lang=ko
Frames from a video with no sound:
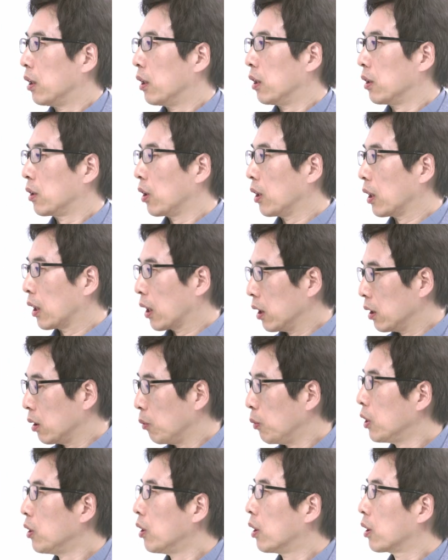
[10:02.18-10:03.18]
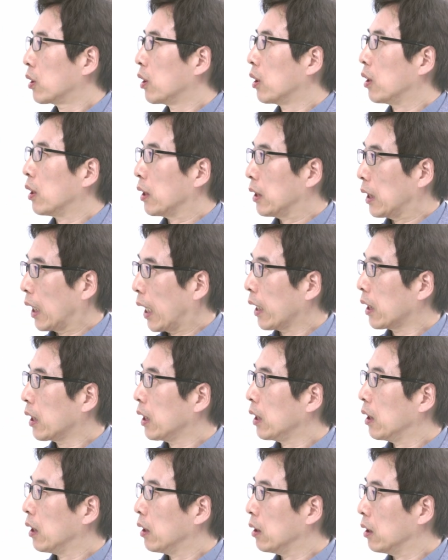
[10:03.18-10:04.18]
어, 저희가 이제 면역성을 이제
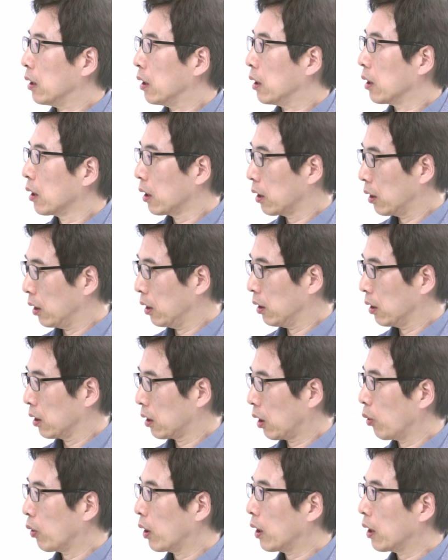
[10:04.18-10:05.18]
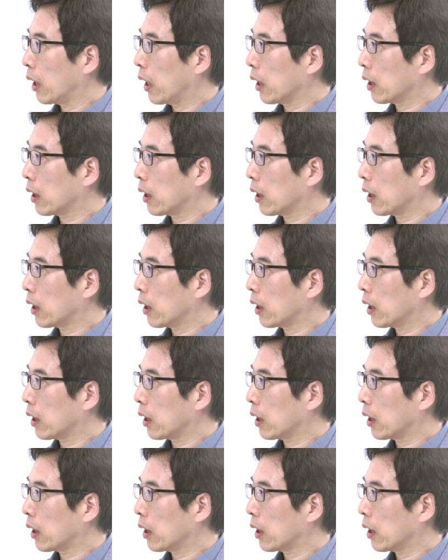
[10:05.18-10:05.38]
갖게 되는 그런 결과를